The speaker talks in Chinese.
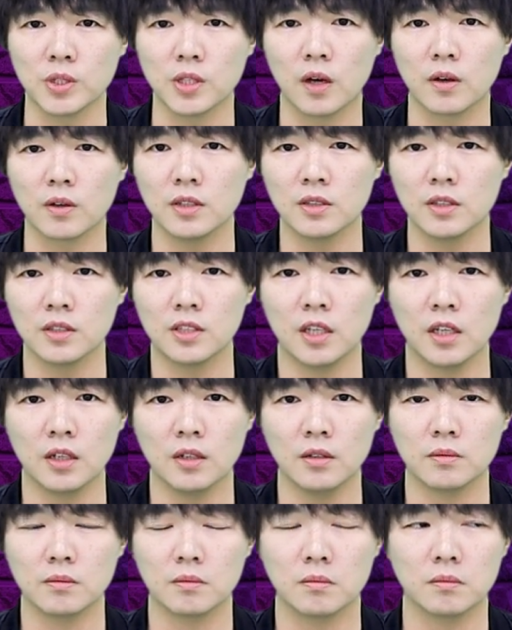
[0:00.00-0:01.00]
想要跟那
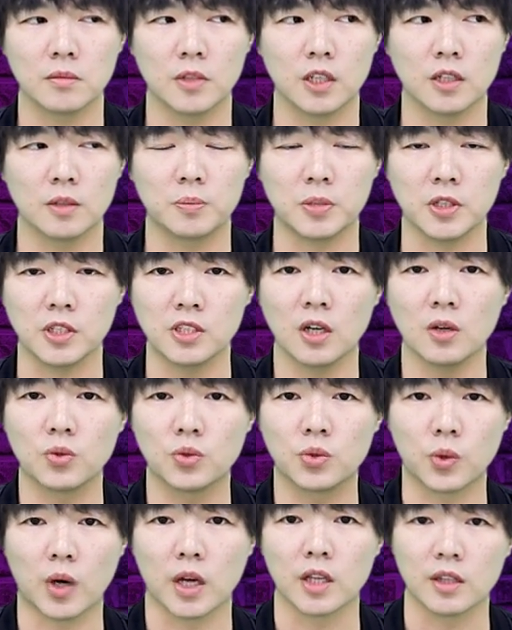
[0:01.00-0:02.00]
些呃比较
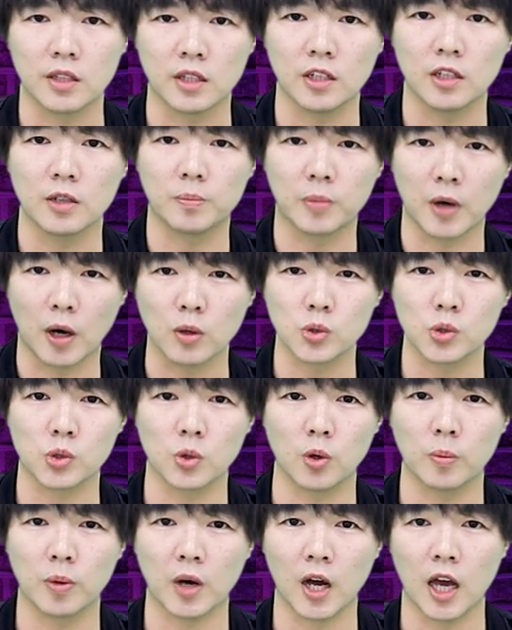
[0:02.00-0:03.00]
软的保
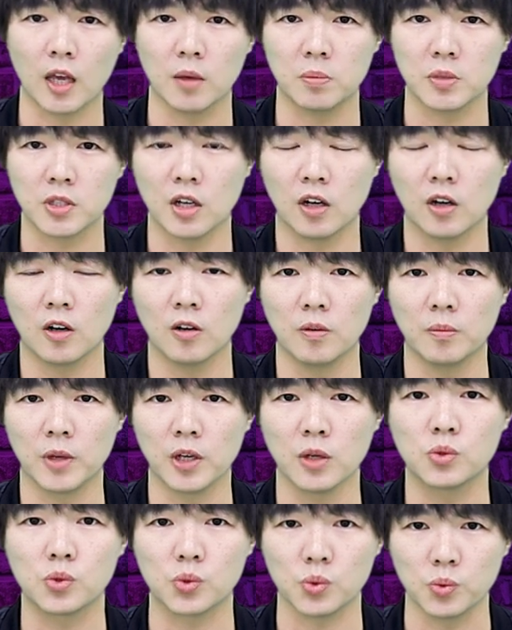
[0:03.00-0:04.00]
守派，比较没
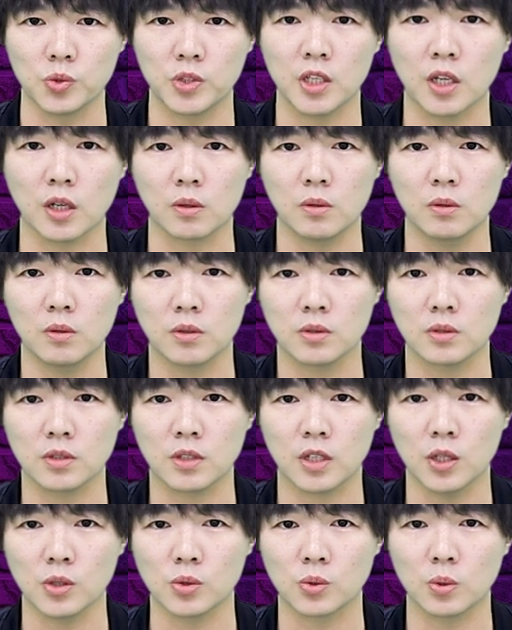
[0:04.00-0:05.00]
有主见，或者是
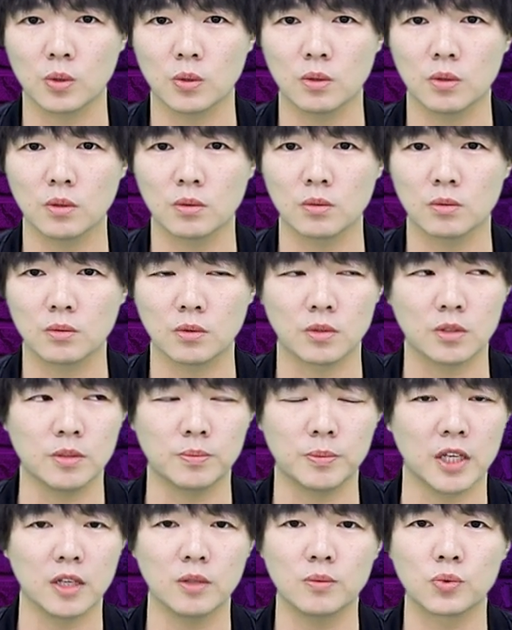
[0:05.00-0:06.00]
可以说就是
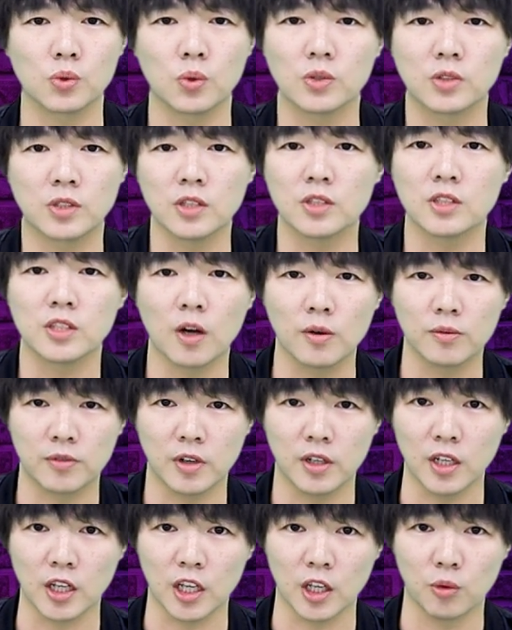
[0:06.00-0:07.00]
每天说政教
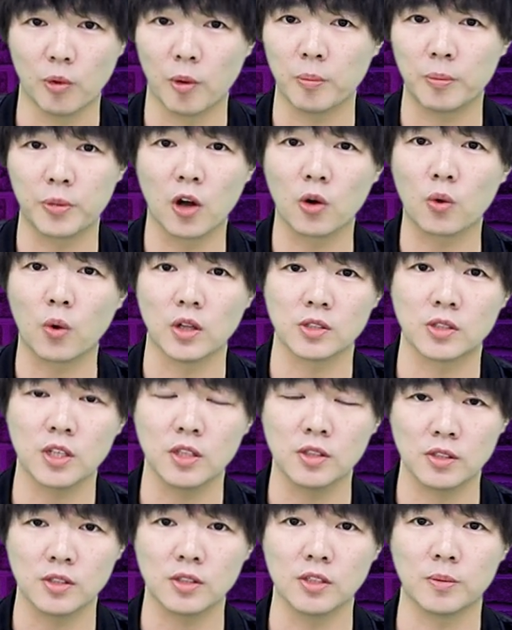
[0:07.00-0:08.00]
分离，我们不要管
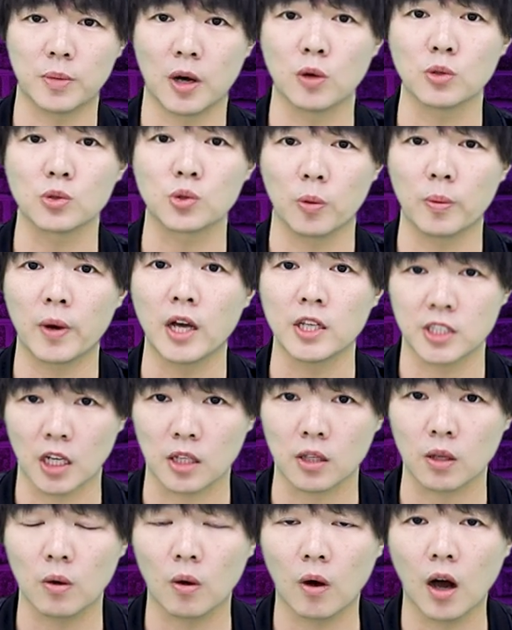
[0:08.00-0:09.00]
政治的保守派
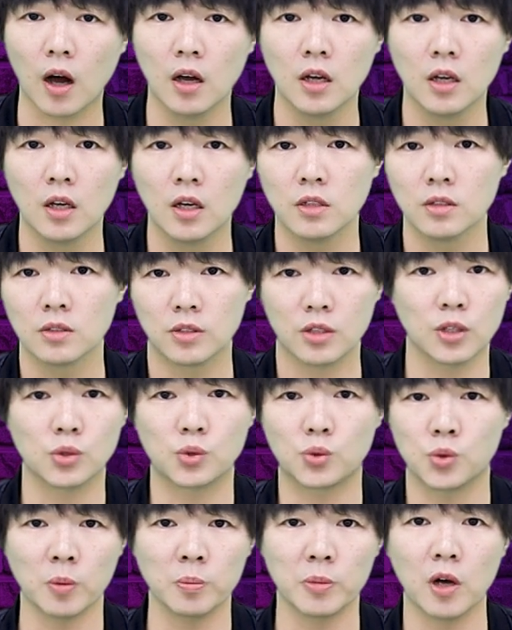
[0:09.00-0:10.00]
讲的话，这个
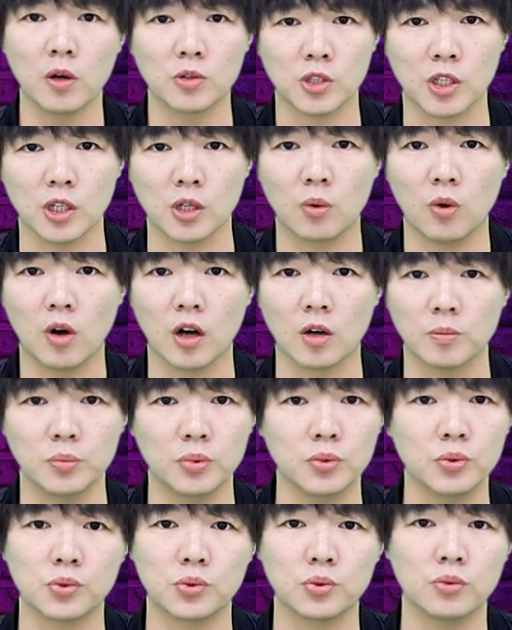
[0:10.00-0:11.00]
双标的情况
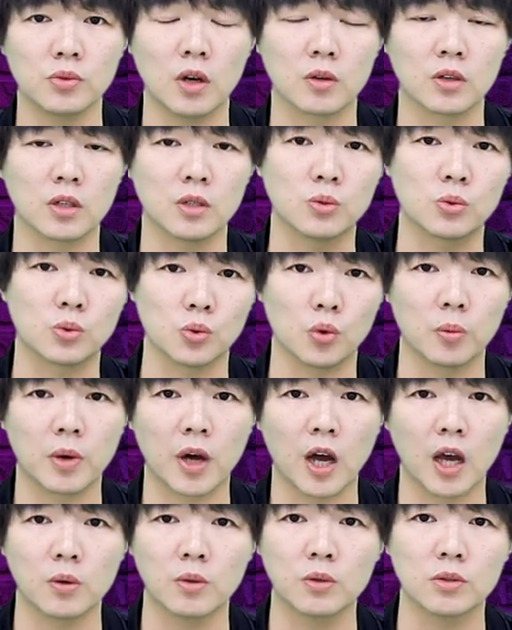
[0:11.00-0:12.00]
不需要跟左
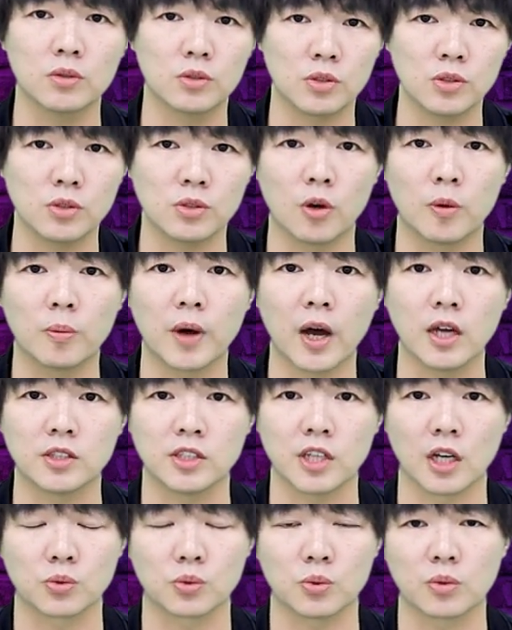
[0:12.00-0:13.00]
派或者自由派
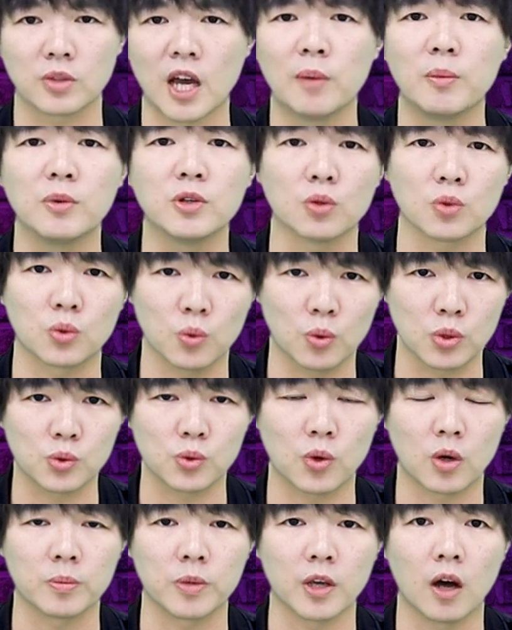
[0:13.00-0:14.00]
讲说他们有多
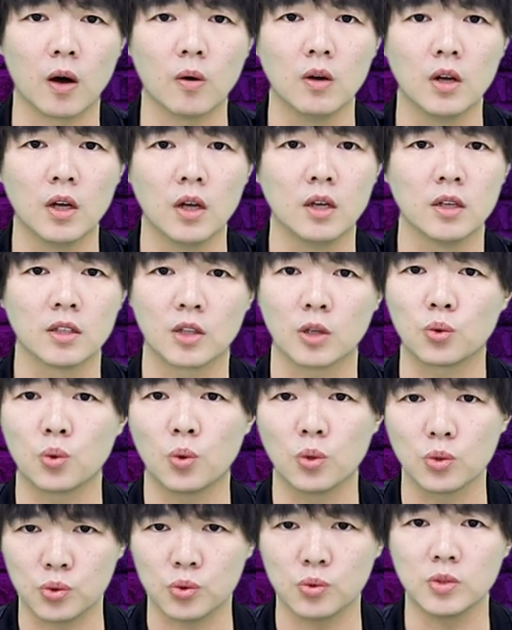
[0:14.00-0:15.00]
双标，他
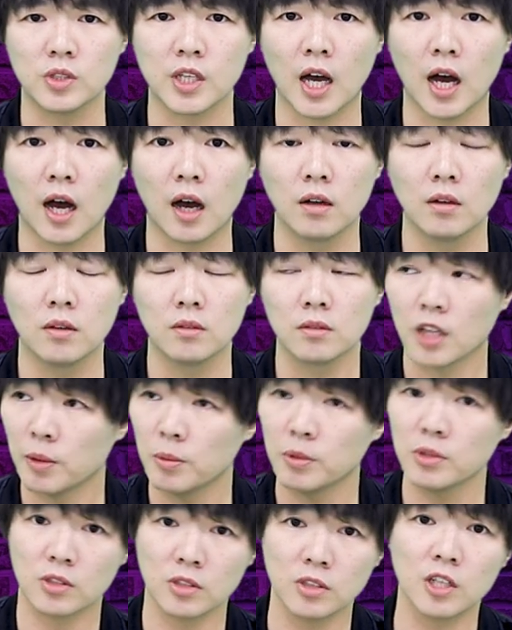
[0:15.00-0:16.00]
多虚假。
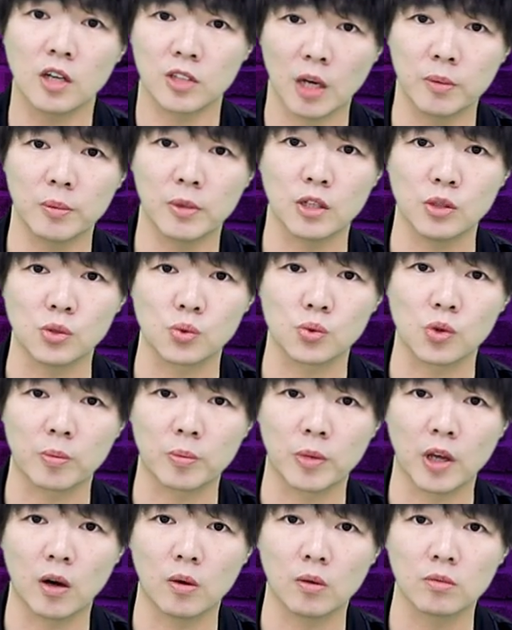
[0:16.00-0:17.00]
他们知道他们很双
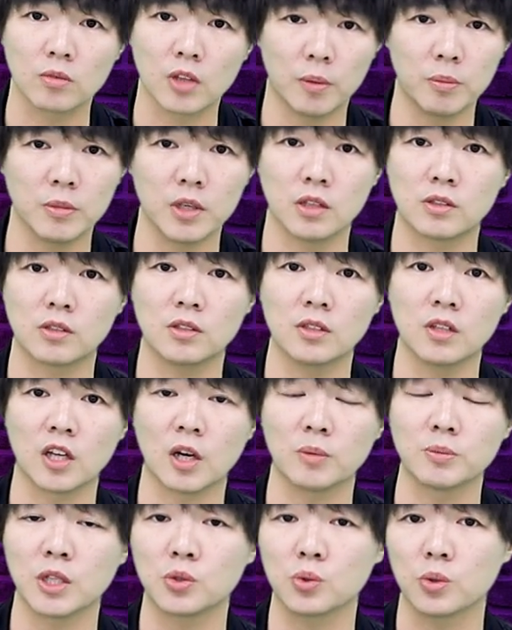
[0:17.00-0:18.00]
标，他们也知道
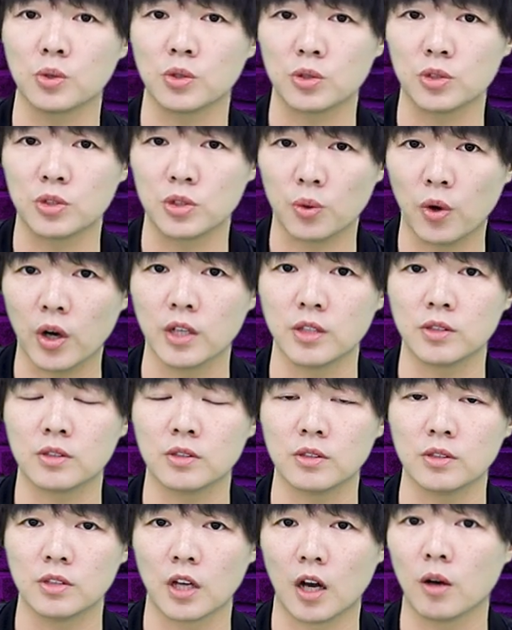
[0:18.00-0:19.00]
他们在做的是坏
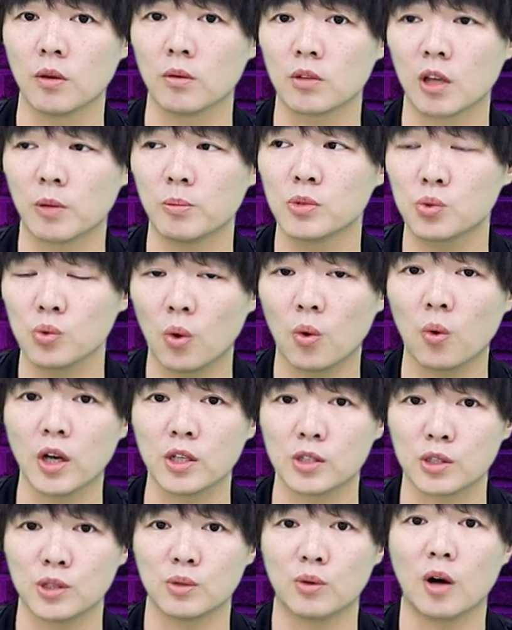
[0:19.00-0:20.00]
事，然后他们做
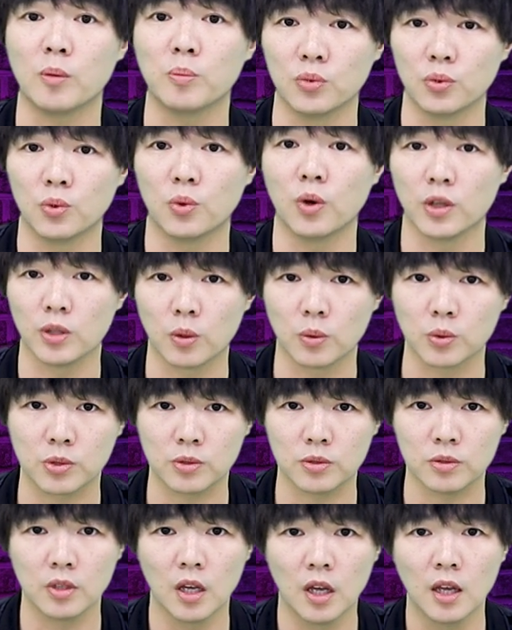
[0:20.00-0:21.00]
坏事的话不会有
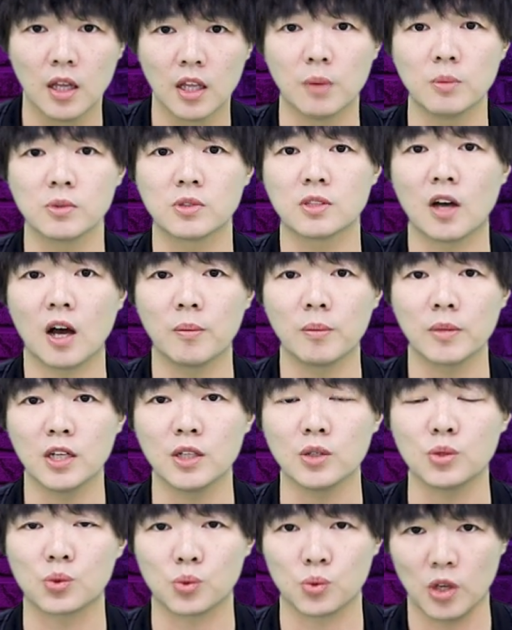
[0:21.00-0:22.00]
事。他们知道他们
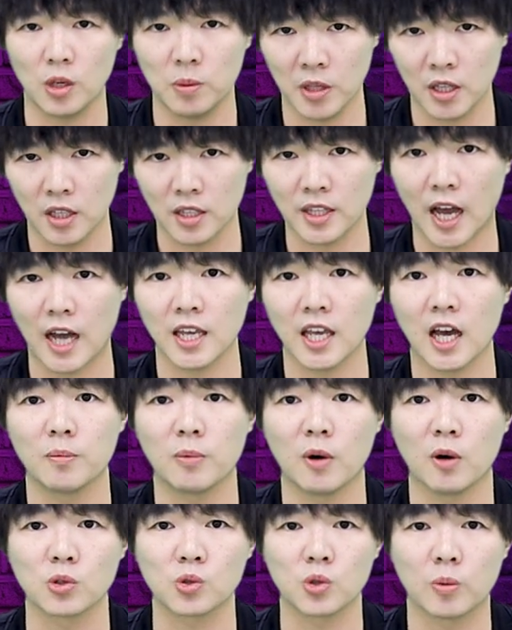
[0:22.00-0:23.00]
可以随便打压
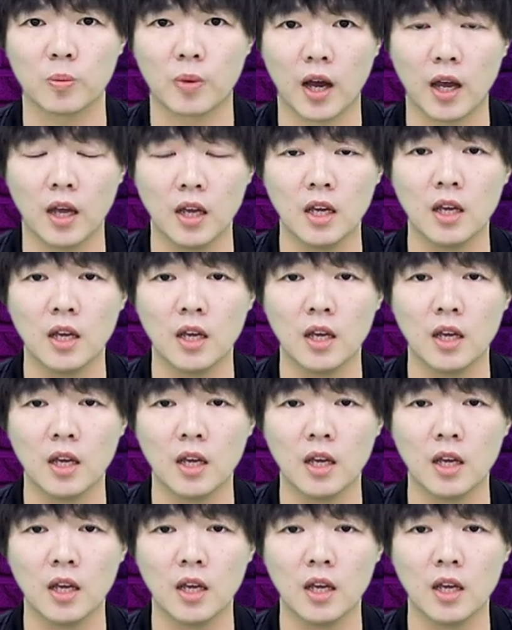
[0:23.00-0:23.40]
保守派。